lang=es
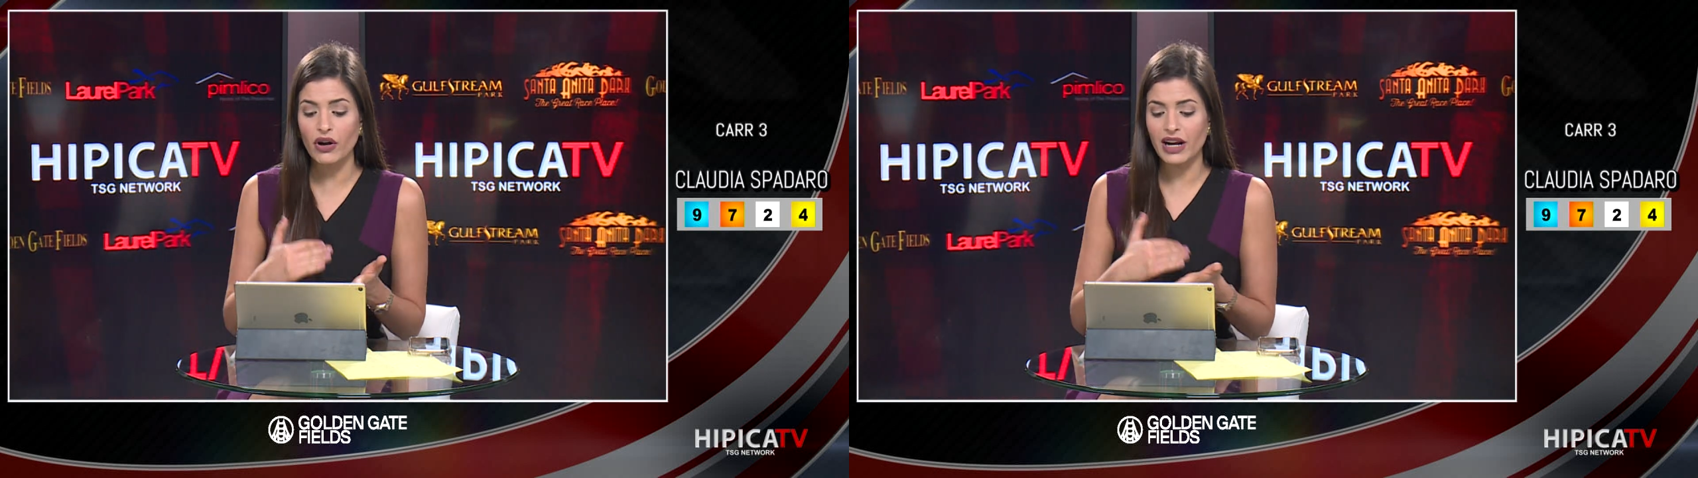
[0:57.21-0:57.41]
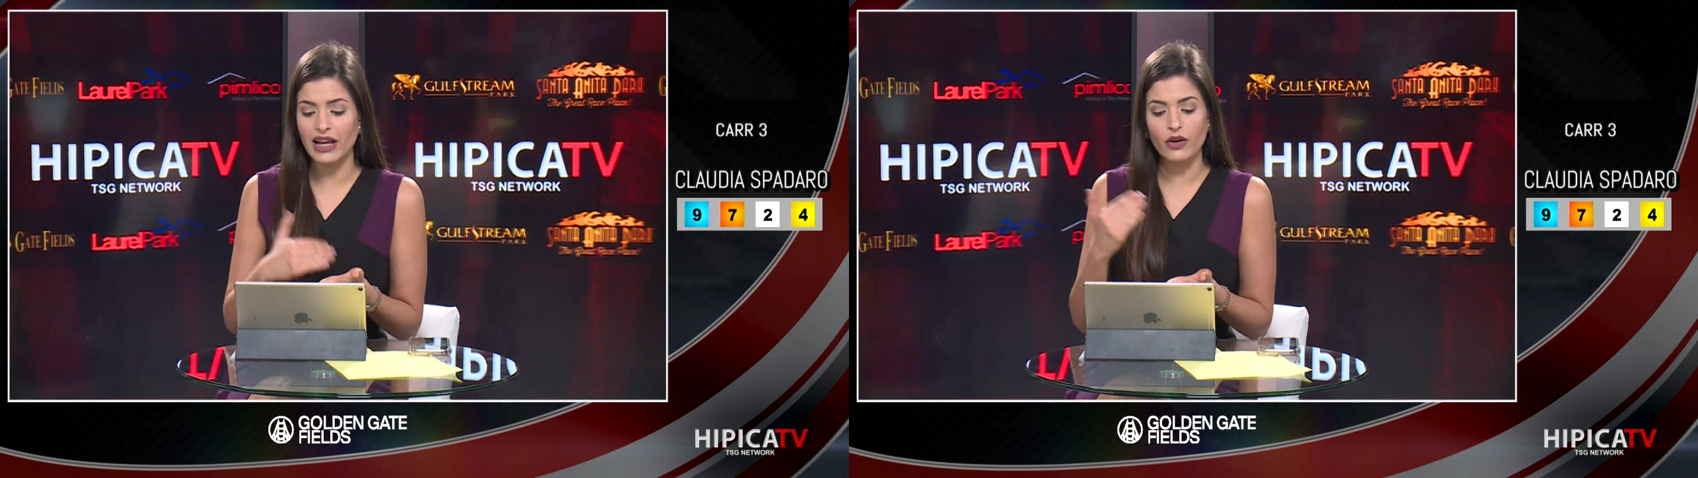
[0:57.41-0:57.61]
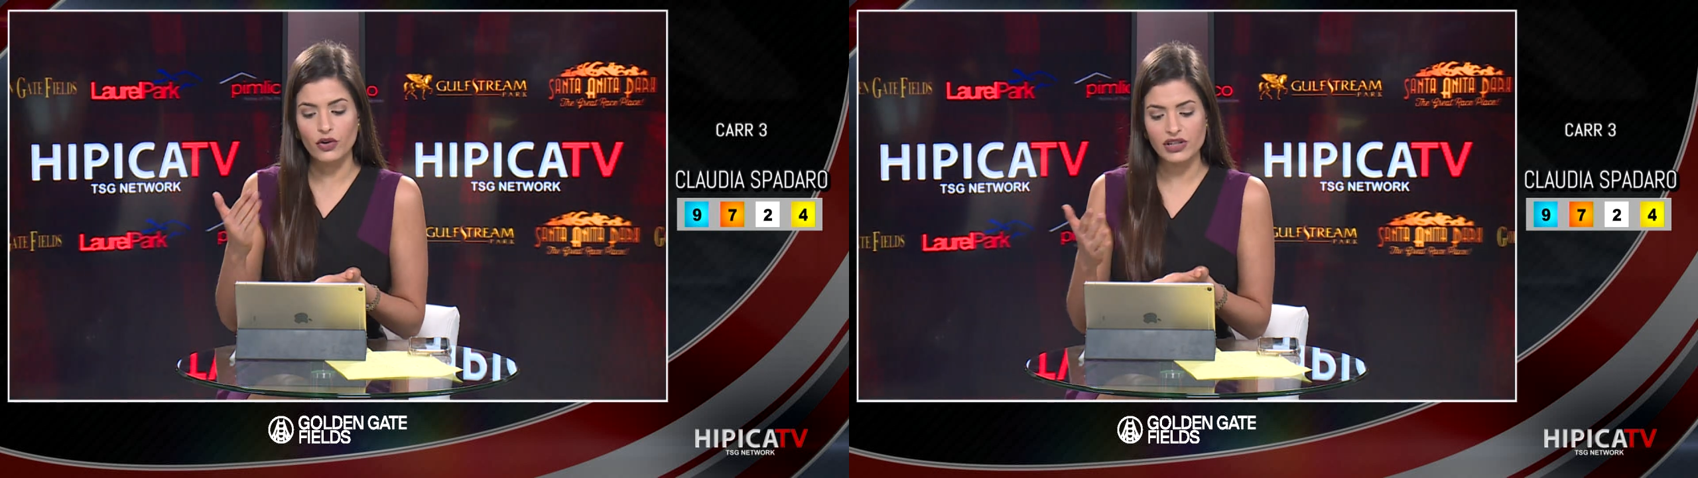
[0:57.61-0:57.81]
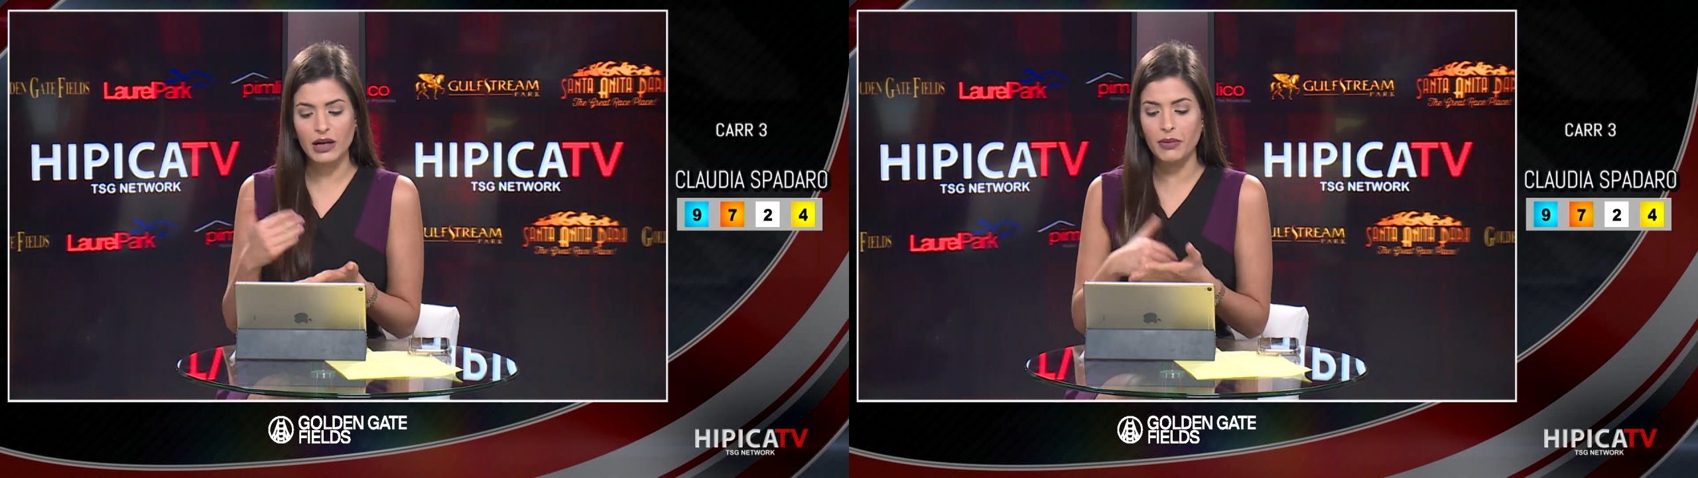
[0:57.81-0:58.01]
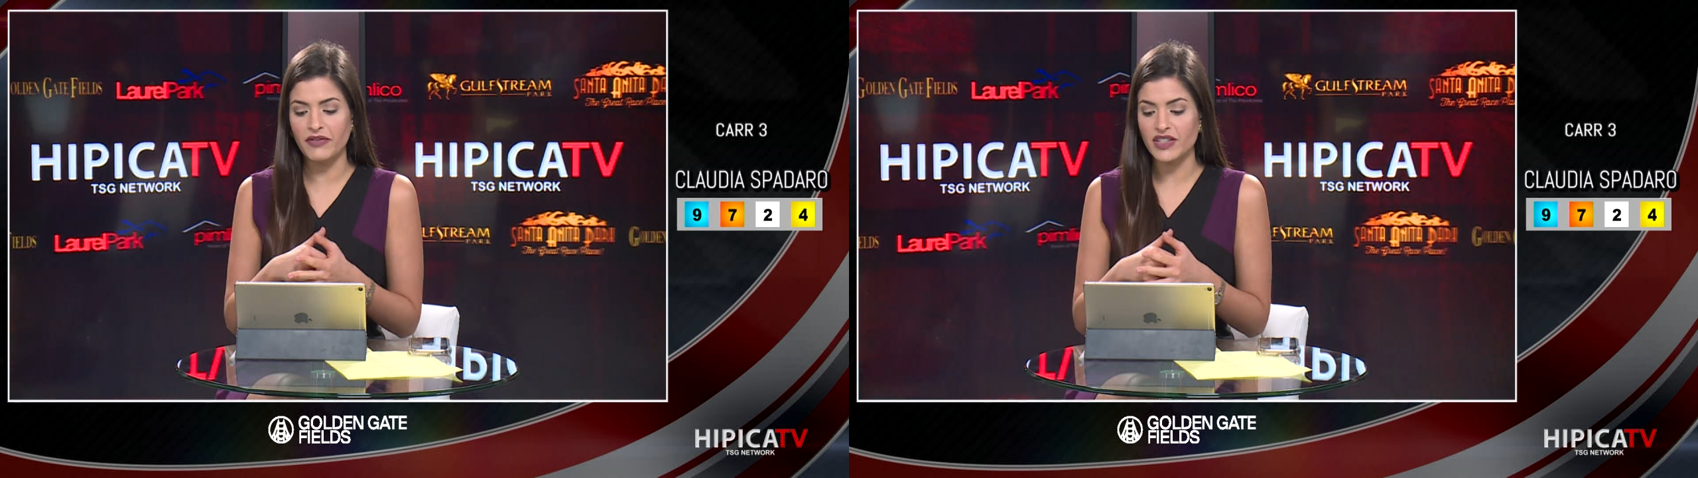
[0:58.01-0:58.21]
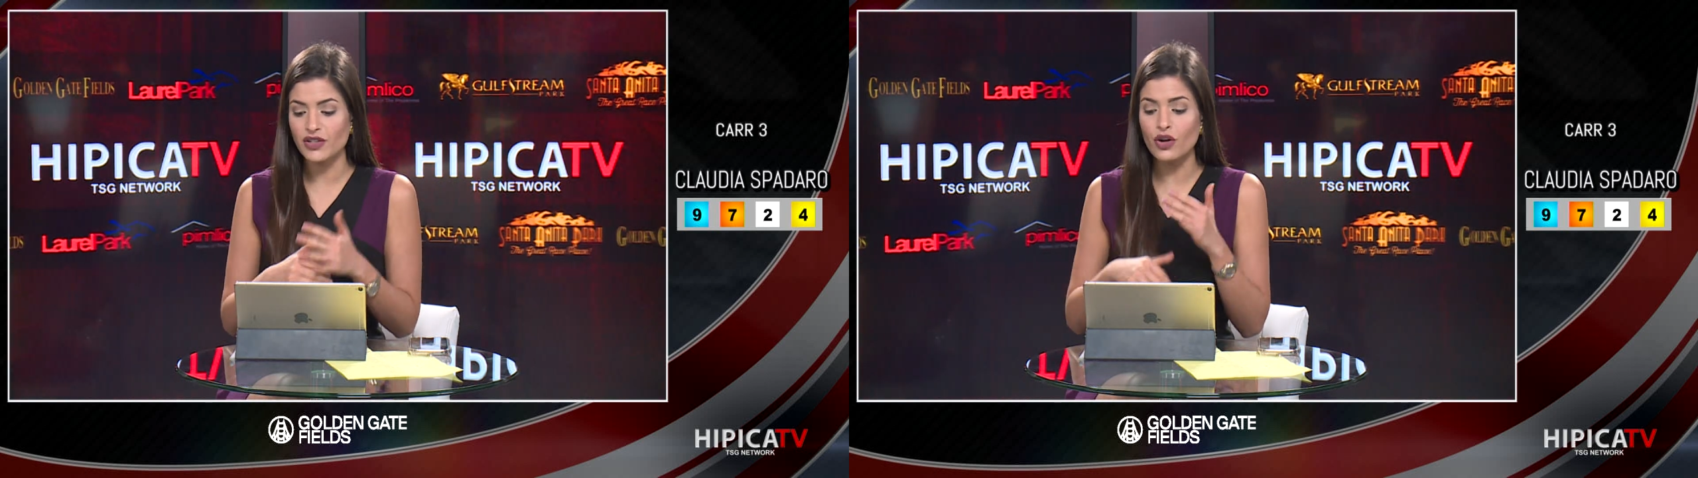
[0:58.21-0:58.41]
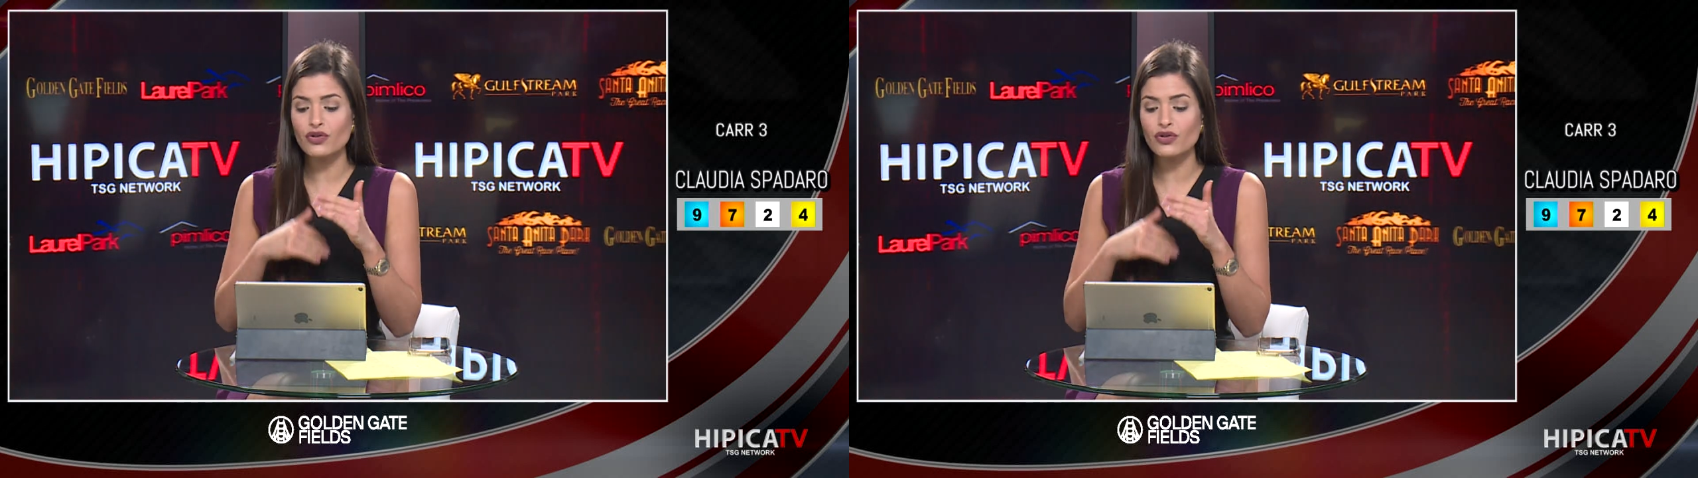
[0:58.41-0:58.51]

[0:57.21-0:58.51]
que la conoce a la perfección,